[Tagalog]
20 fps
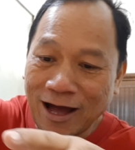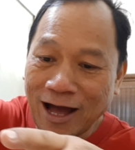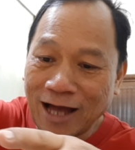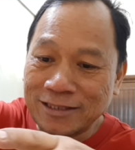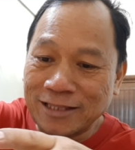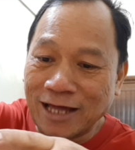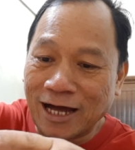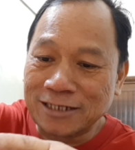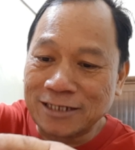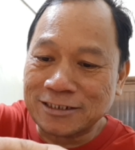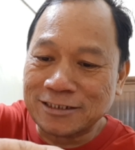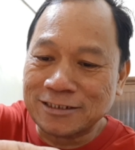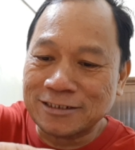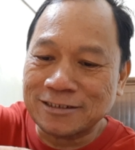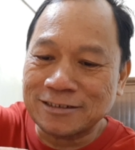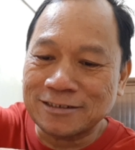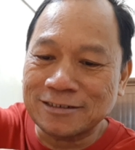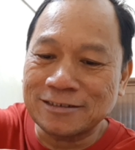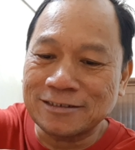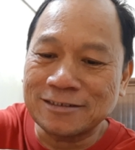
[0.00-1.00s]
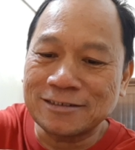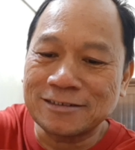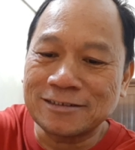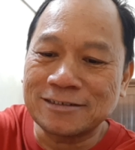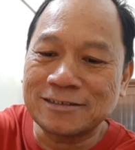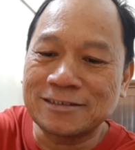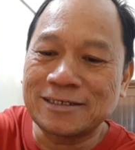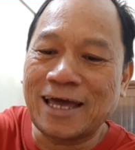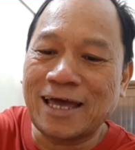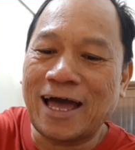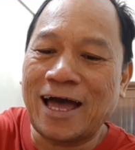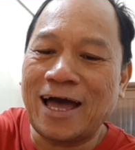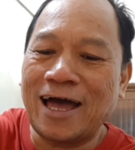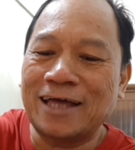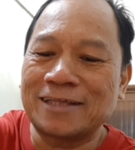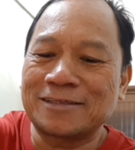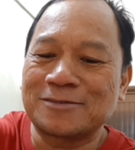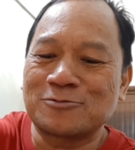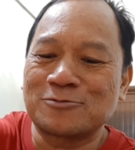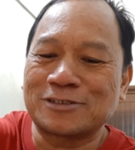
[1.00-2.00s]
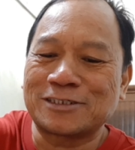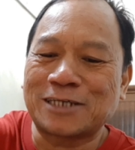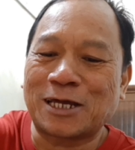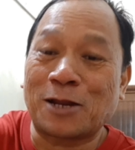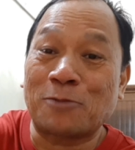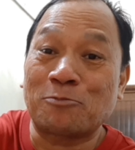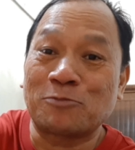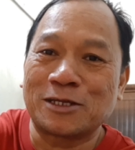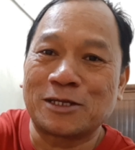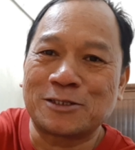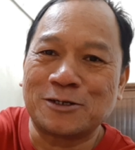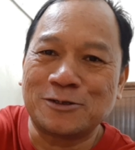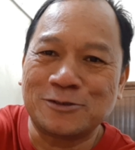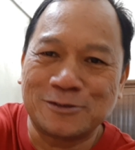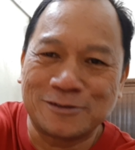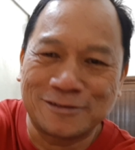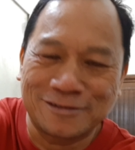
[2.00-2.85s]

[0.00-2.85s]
adas. Ayan, sarap nito.